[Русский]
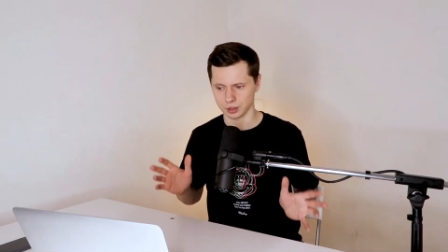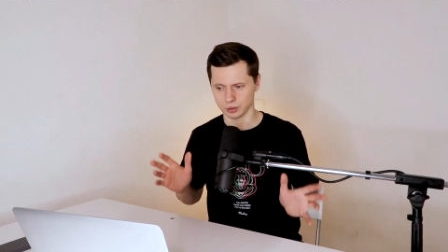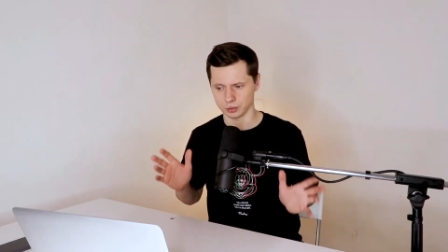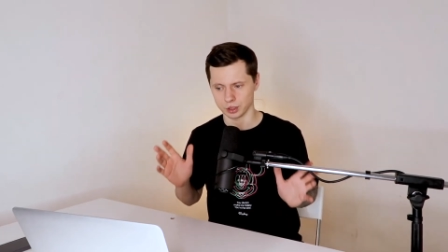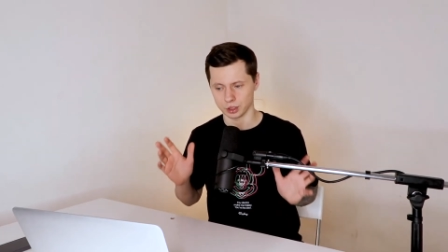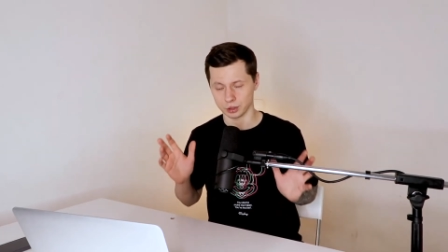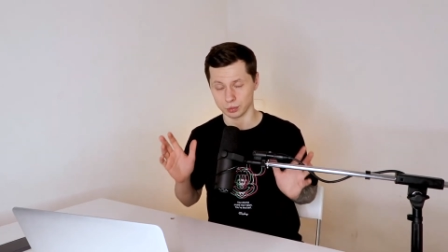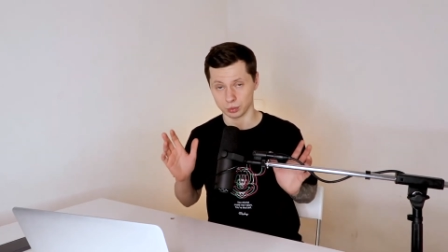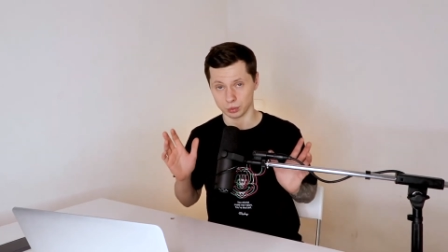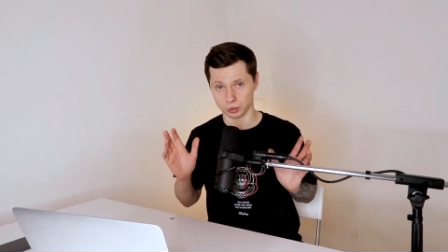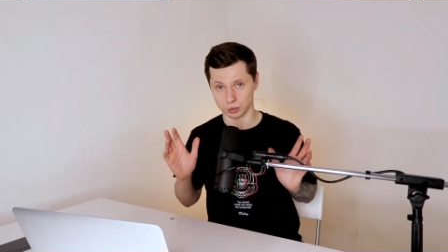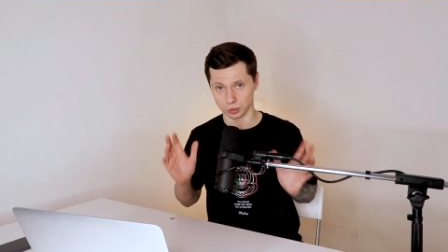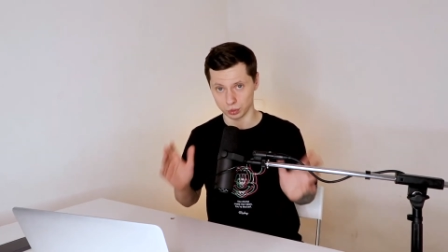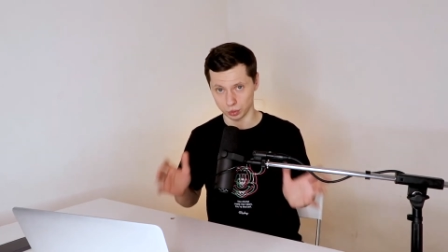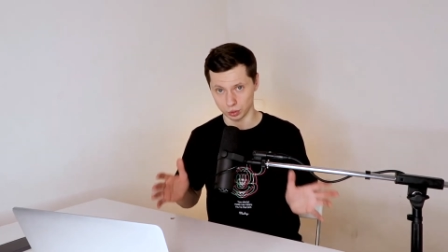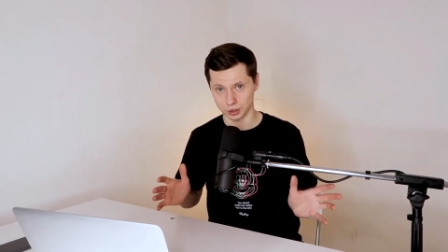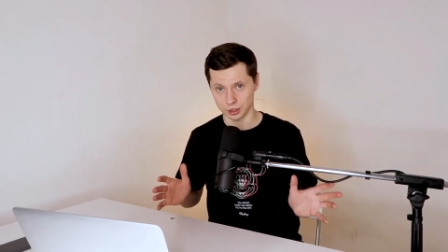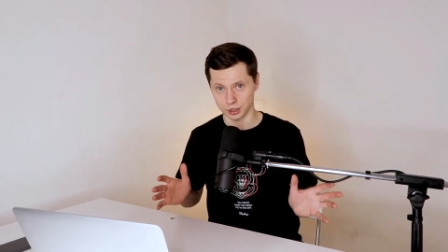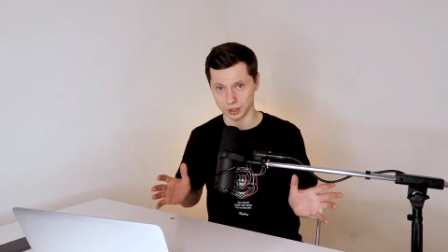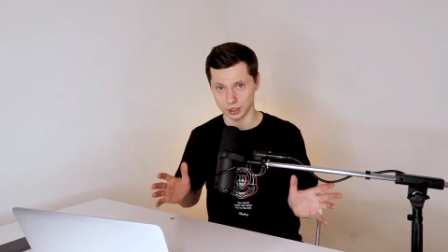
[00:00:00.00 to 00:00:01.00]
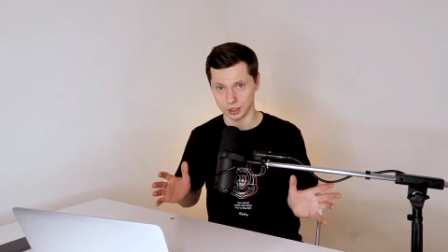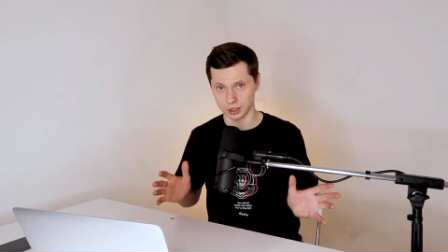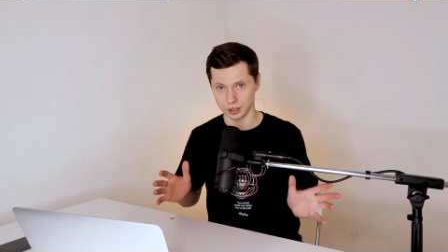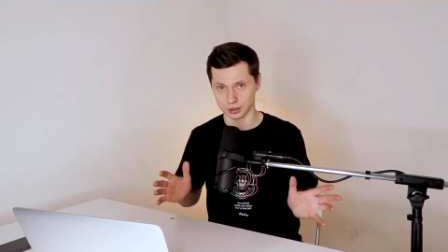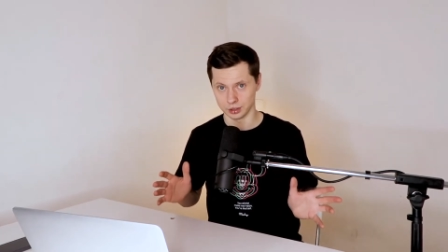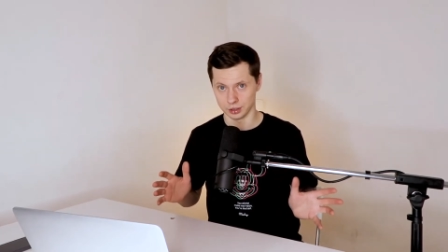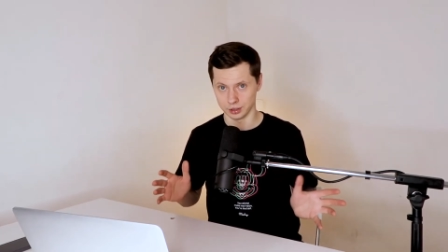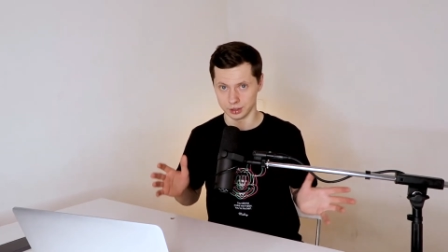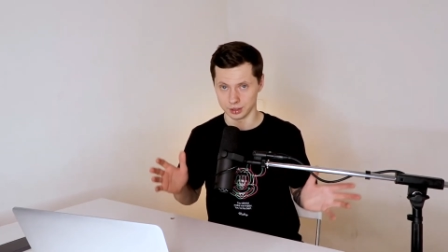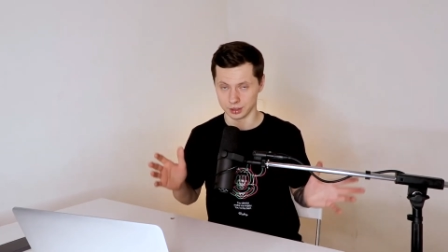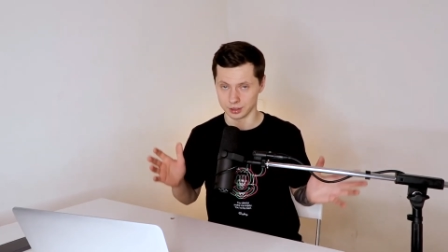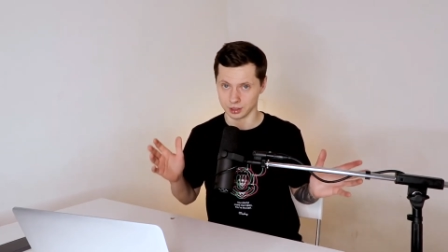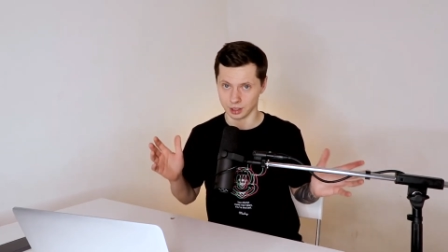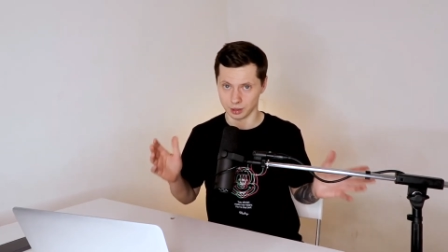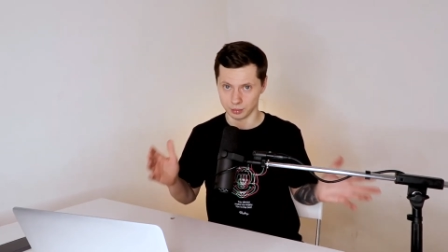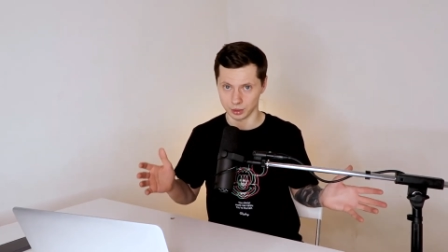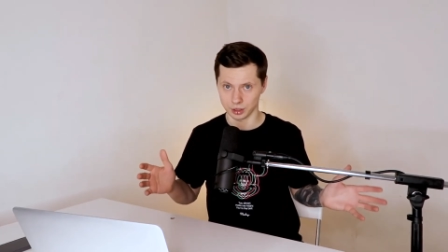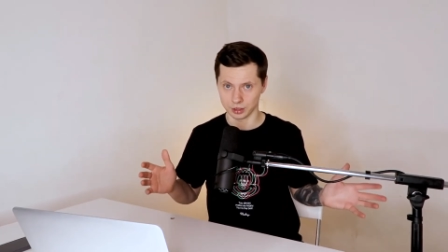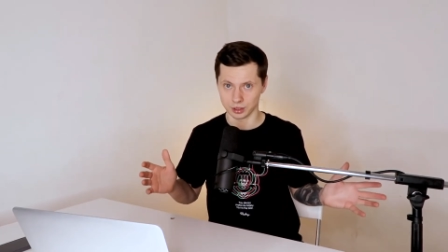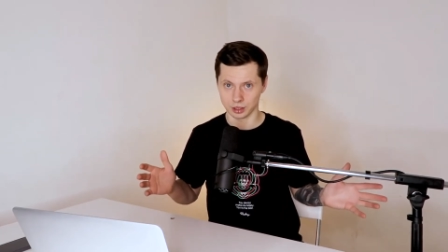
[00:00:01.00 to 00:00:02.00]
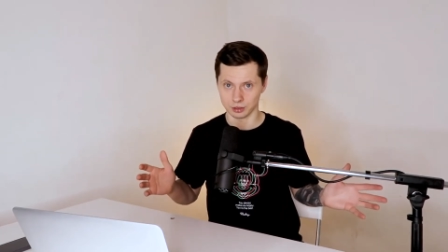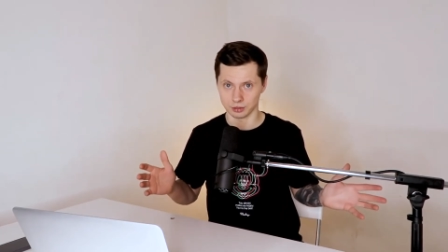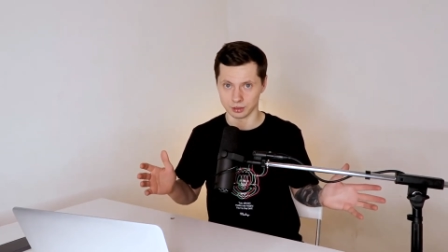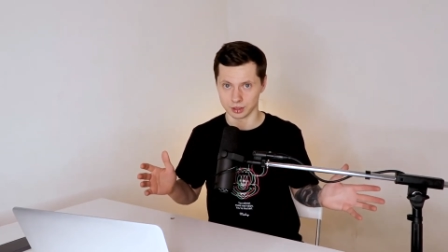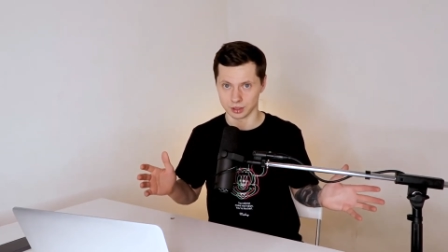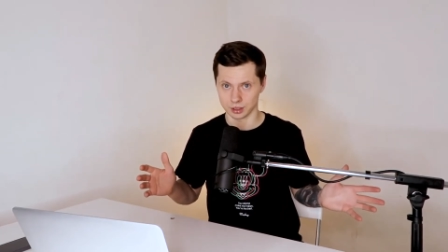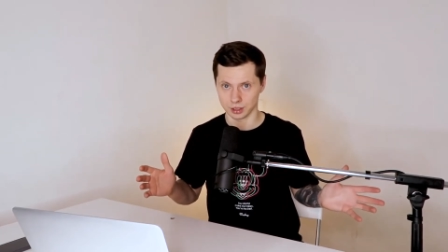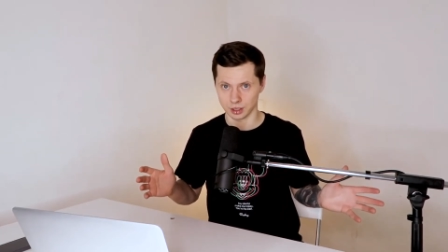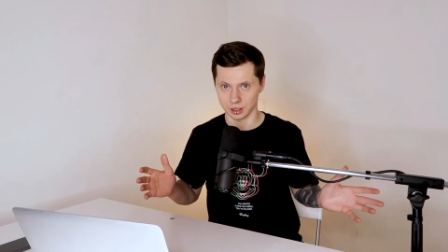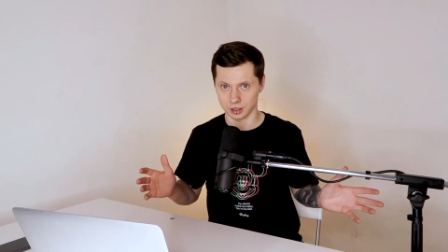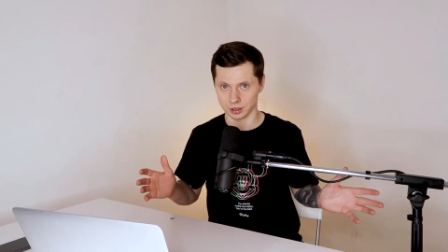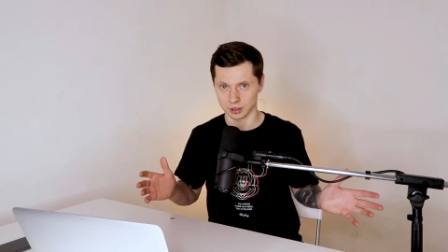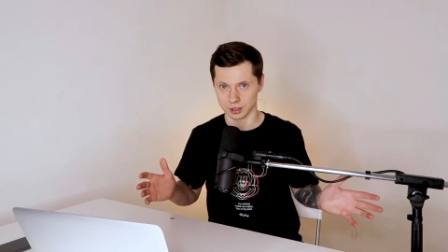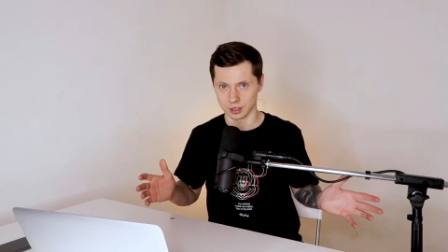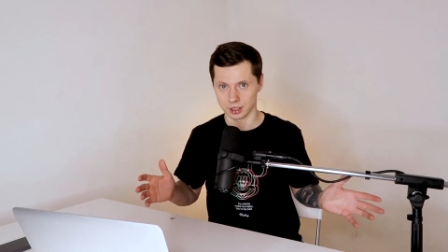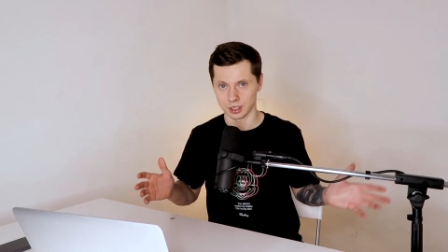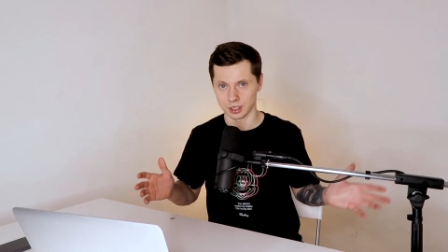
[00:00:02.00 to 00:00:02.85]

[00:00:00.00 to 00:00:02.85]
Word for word: у нас будут долгие релизы, это самый главный страх.